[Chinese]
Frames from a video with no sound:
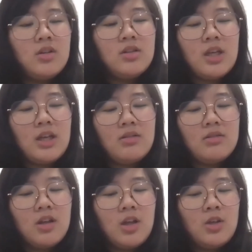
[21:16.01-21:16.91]
这样
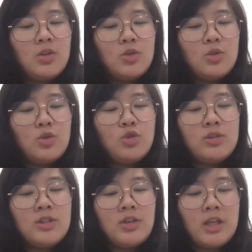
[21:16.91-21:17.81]
就
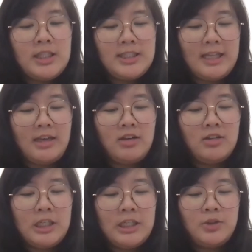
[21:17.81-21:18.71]
既然你讲到
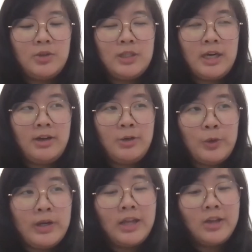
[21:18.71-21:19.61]
要
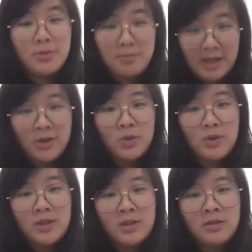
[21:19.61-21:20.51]
勇敢的去面
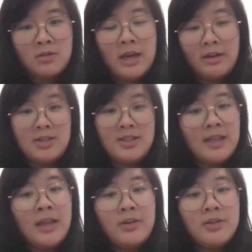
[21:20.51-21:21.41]
对挑
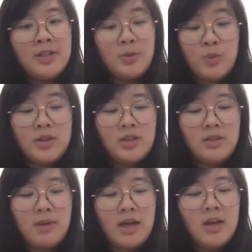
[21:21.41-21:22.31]
战还有一些问题
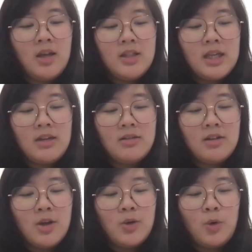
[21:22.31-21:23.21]
嘛，这样
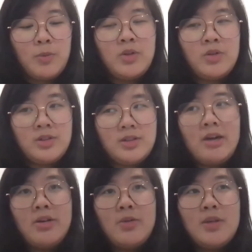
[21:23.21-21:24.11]
我们都知
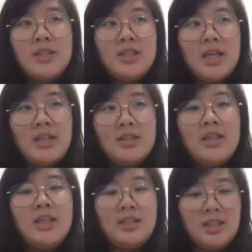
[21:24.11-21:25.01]
道因为现在这个
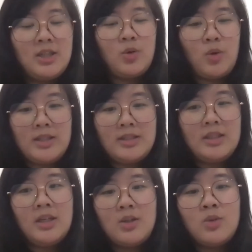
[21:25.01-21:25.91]
疫情的关
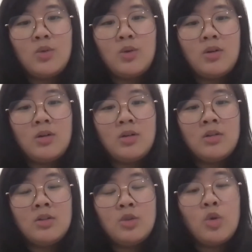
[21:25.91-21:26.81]
系，很多
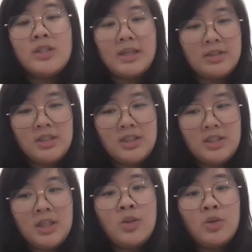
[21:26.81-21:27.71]
中小型
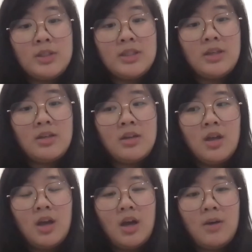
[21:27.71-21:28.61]
企业都已经
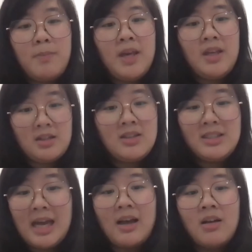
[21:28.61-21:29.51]
被影
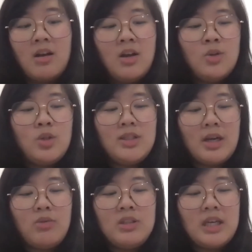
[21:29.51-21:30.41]
响，所以
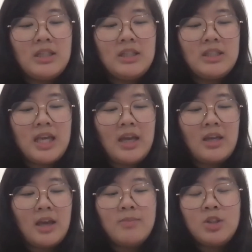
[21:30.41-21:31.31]
想问一下你在
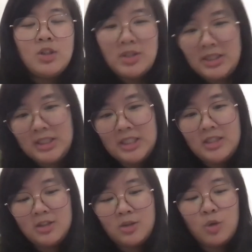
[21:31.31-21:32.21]
MCO 期间
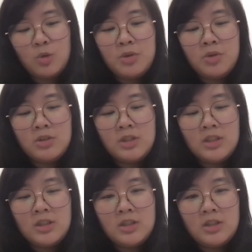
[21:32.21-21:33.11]
的时候有没有你的